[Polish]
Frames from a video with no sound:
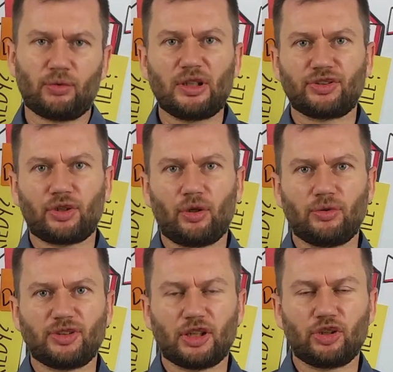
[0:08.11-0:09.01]
które
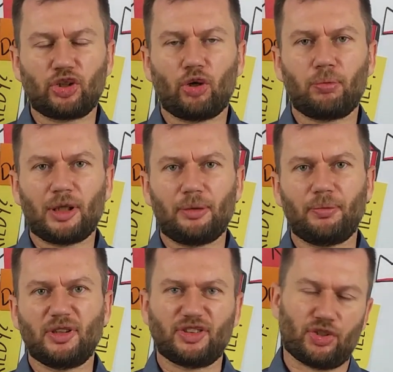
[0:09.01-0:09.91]
stoją za
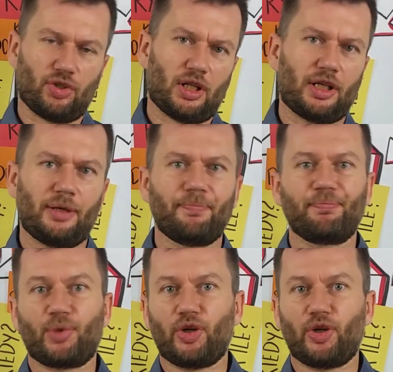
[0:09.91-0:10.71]
dobrym zarządzaniem